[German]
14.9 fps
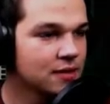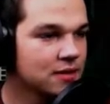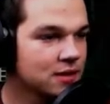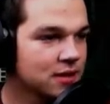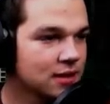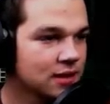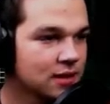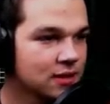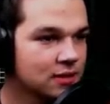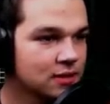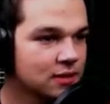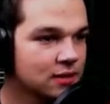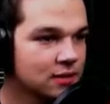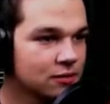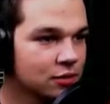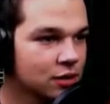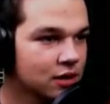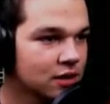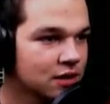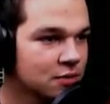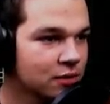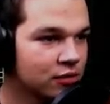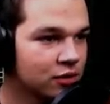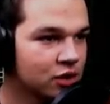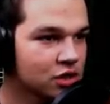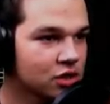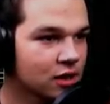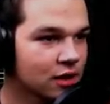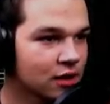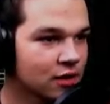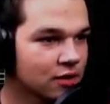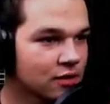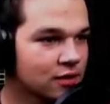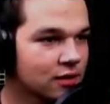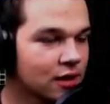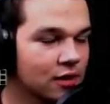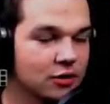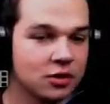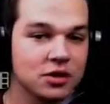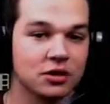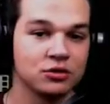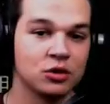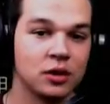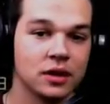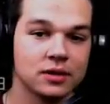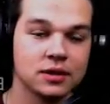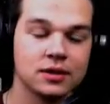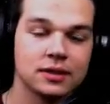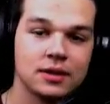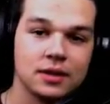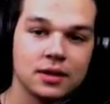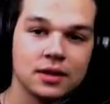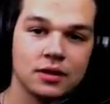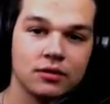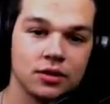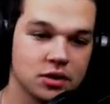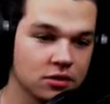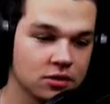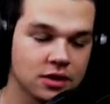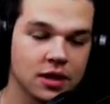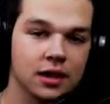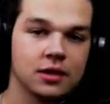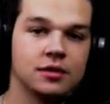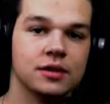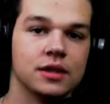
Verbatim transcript: gesagt, würde ich jetzt mal vorschlagen, ich gehe kurz auf Toilette. Wir sehen uns gleich